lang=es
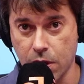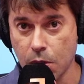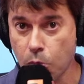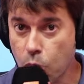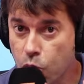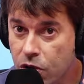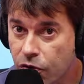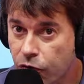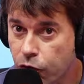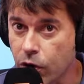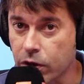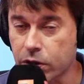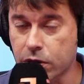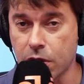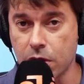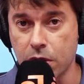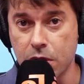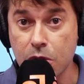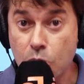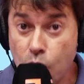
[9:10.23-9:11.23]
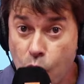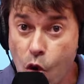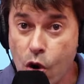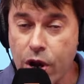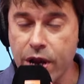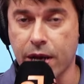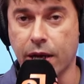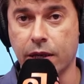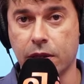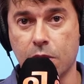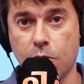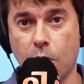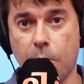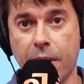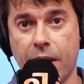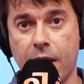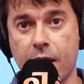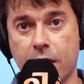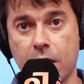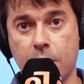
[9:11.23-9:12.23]
es muy fuerte y muy negativo
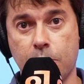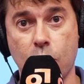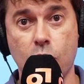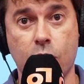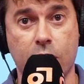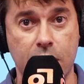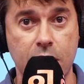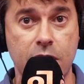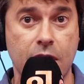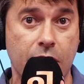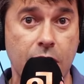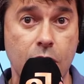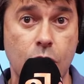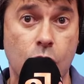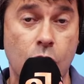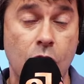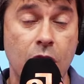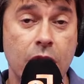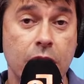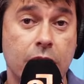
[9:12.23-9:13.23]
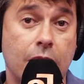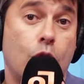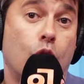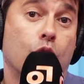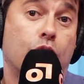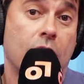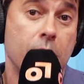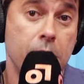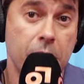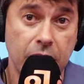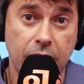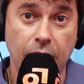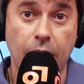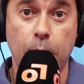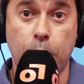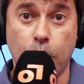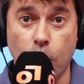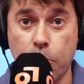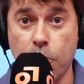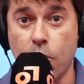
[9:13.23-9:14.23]
para el equipo que, ya digo, te lo transmite
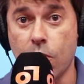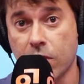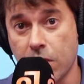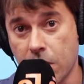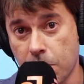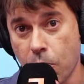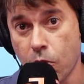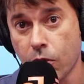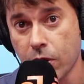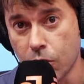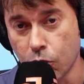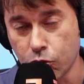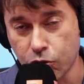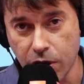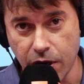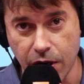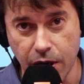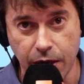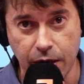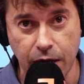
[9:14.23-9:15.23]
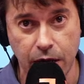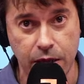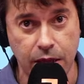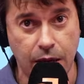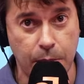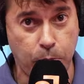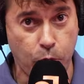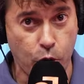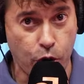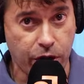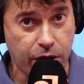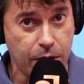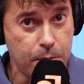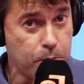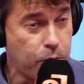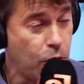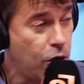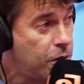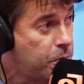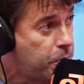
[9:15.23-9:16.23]
el propio equipo que no tiene calidad. Por
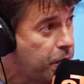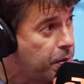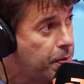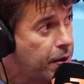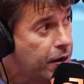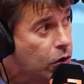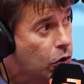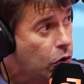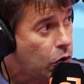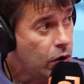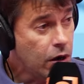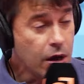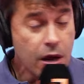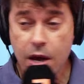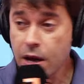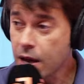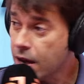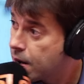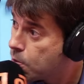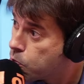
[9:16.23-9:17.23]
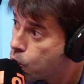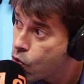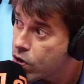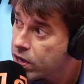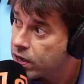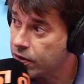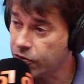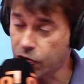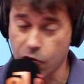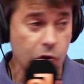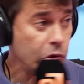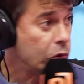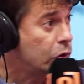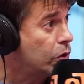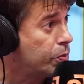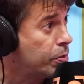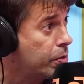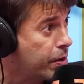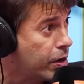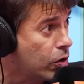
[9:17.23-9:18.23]
ejemplo, el primer gol es muy gracioso.
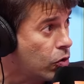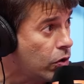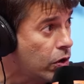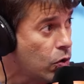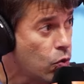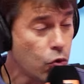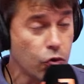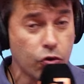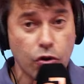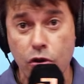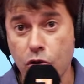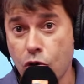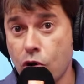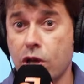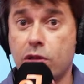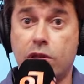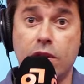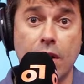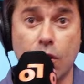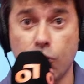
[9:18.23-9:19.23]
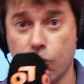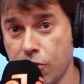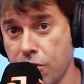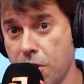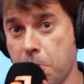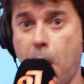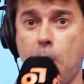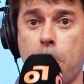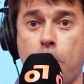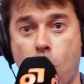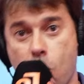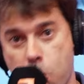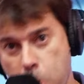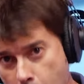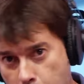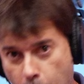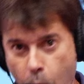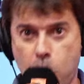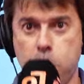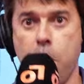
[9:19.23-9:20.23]
El primer gol es unos señores tirando allí, papo,
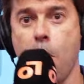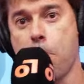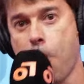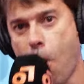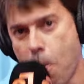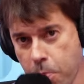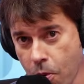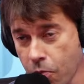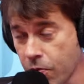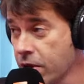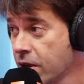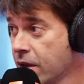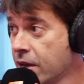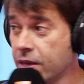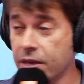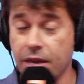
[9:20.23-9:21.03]
papo, papo, papo. ¿eh?